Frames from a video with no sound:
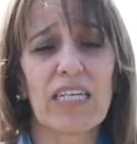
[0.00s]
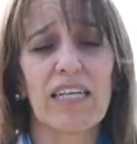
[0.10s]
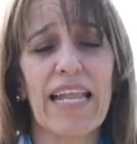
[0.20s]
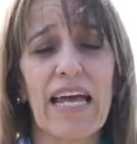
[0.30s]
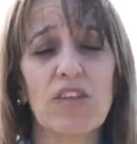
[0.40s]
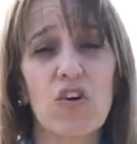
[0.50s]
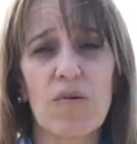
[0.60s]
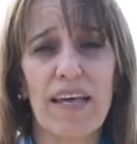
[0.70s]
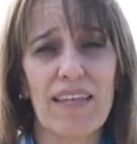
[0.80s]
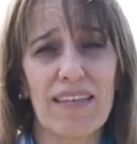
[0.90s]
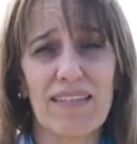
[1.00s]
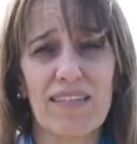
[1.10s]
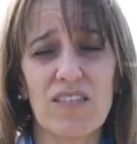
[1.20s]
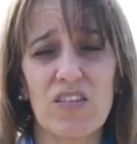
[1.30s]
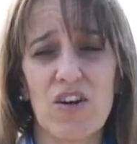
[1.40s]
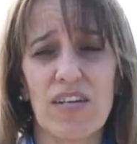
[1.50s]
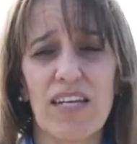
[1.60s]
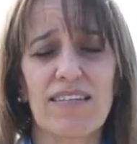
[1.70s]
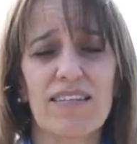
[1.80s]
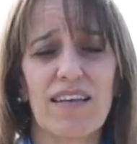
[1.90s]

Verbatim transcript: las tomas de decisiones